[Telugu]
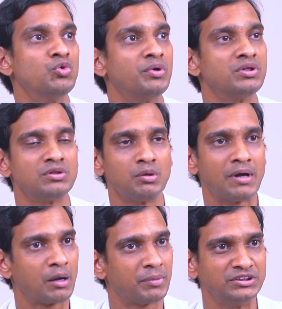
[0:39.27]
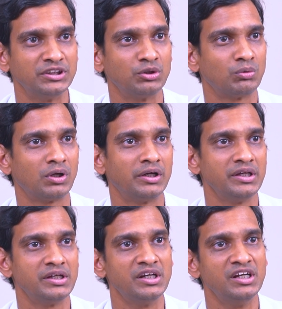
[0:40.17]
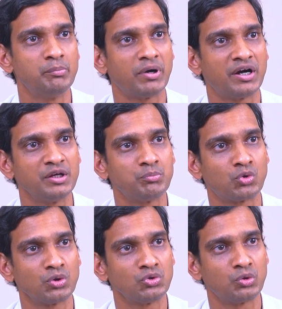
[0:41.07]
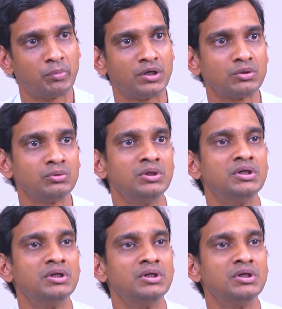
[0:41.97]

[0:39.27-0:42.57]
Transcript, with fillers: ఊపిరితిత్తులు బాగా పనిచేయకుండా అంటే ఈ కిడ్నీ పాడైపోవడంతో పాటు